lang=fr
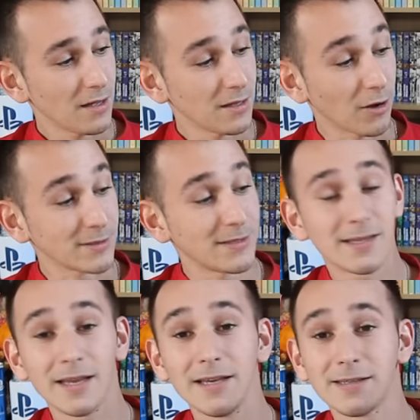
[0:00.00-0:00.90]
Alors
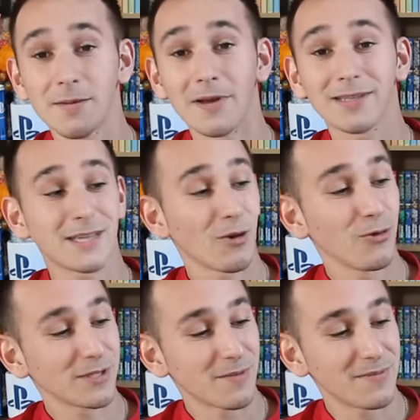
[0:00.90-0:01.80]
cette année, ça s'appelle
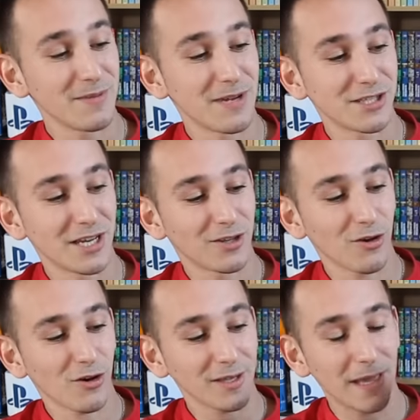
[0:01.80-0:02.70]
Scalanders
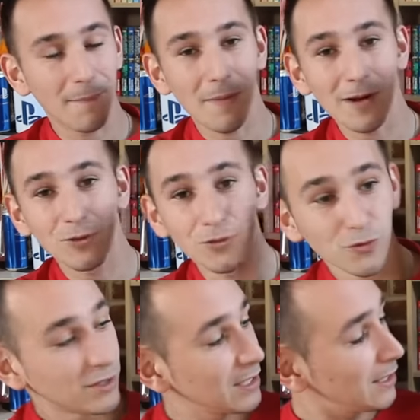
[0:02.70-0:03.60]
Imaginator, il y a pas mal de
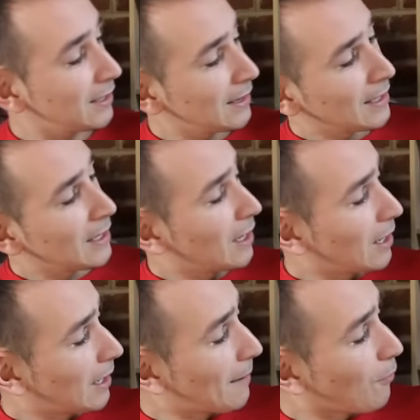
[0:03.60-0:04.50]
nouveautés.
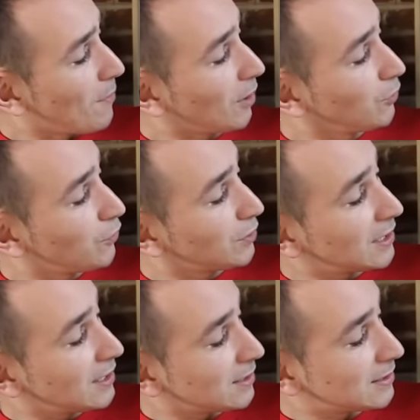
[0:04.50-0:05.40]
La première
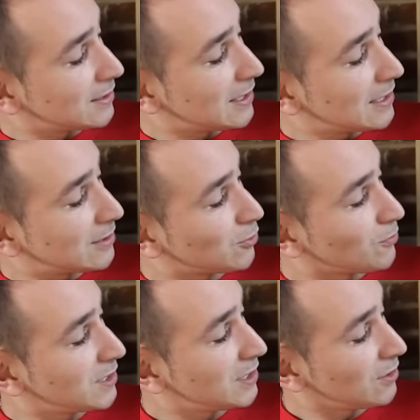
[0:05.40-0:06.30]
nouveauté, c'est ce
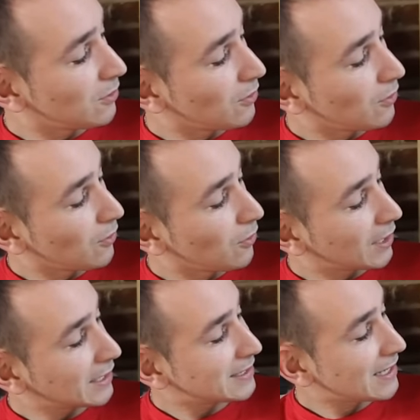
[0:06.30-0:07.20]
petit euh,
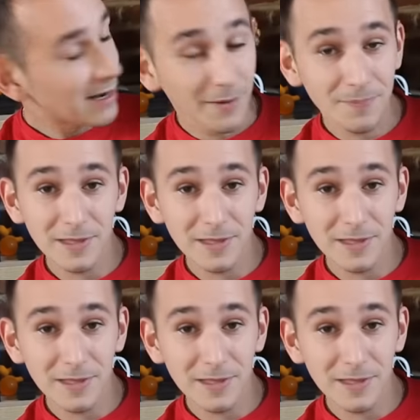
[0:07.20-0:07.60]
cristal